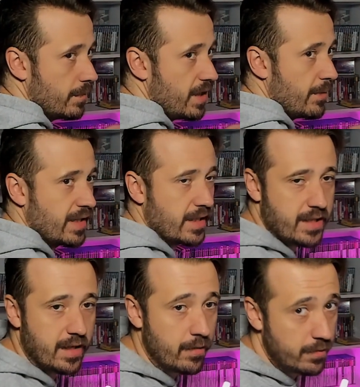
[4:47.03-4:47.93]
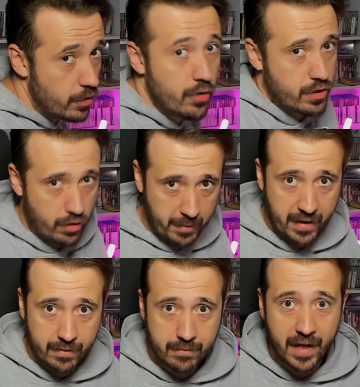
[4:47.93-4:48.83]
Y hablarte así de lado. No es normal,
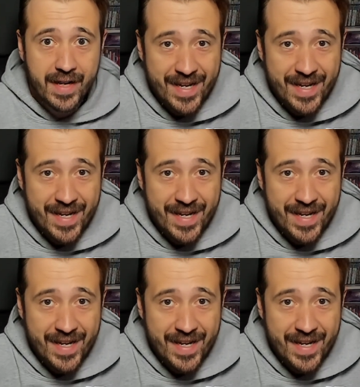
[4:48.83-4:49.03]
¿vale?